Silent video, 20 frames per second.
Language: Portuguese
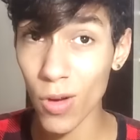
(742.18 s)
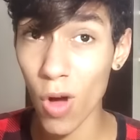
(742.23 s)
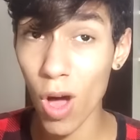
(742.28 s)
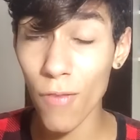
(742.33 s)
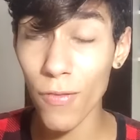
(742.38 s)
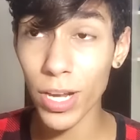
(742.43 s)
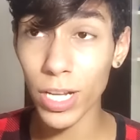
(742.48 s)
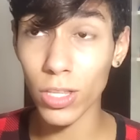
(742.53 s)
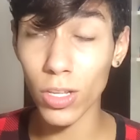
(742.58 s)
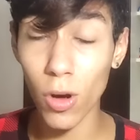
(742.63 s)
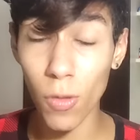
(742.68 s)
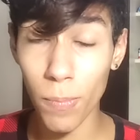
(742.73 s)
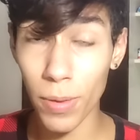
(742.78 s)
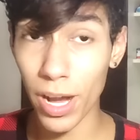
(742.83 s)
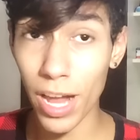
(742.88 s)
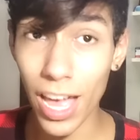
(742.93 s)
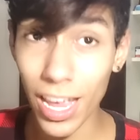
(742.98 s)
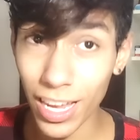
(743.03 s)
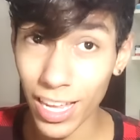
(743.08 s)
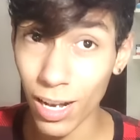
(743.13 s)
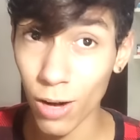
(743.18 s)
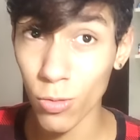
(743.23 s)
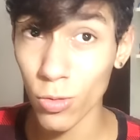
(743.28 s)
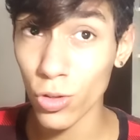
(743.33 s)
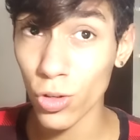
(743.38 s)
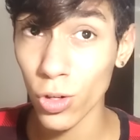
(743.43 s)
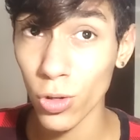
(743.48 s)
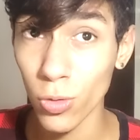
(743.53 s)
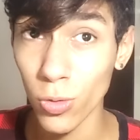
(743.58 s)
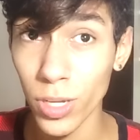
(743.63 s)
nova, então pra que ela
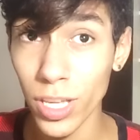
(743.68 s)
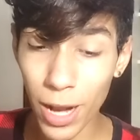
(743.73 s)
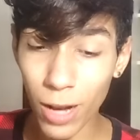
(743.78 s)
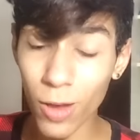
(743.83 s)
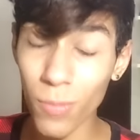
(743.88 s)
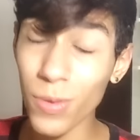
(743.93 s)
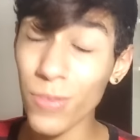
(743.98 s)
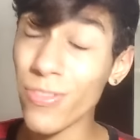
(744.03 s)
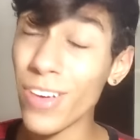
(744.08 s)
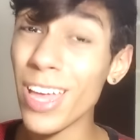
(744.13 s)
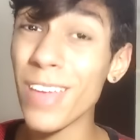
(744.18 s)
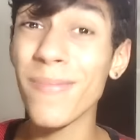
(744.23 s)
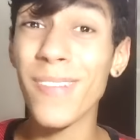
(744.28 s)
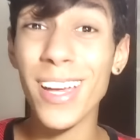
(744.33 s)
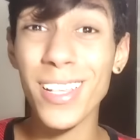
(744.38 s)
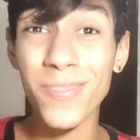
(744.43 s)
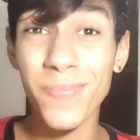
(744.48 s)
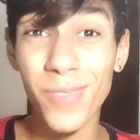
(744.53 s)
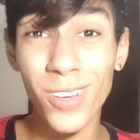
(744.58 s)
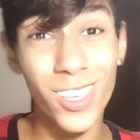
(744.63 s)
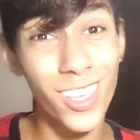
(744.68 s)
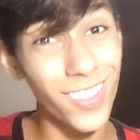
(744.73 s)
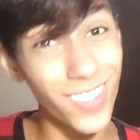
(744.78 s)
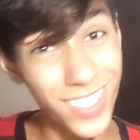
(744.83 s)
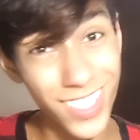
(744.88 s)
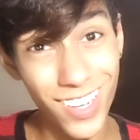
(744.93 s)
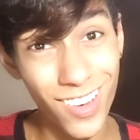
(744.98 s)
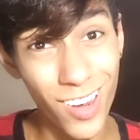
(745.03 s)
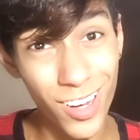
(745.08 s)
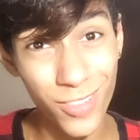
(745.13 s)
continue, pra que eu me ferre mais um pouquinho,
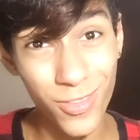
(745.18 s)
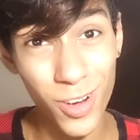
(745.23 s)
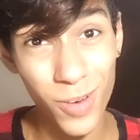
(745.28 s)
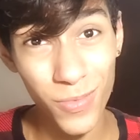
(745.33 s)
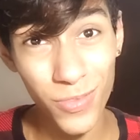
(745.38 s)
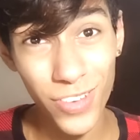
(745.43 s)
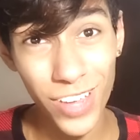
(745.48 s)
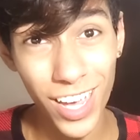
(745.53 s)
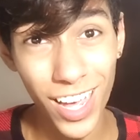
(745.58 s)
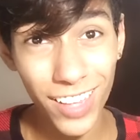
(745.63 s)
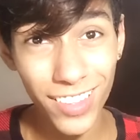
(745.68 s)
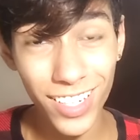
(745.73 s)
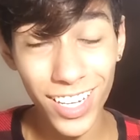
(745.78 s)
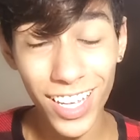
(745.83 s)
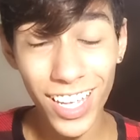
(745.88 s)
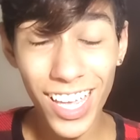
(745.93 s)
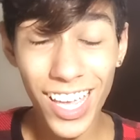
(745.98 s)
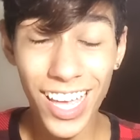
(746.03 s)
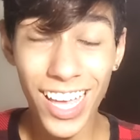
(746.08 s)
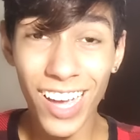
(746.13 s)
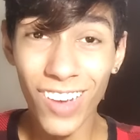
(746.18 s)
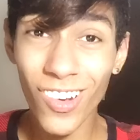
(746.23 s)
você gosta de ver eu me ferrando, né?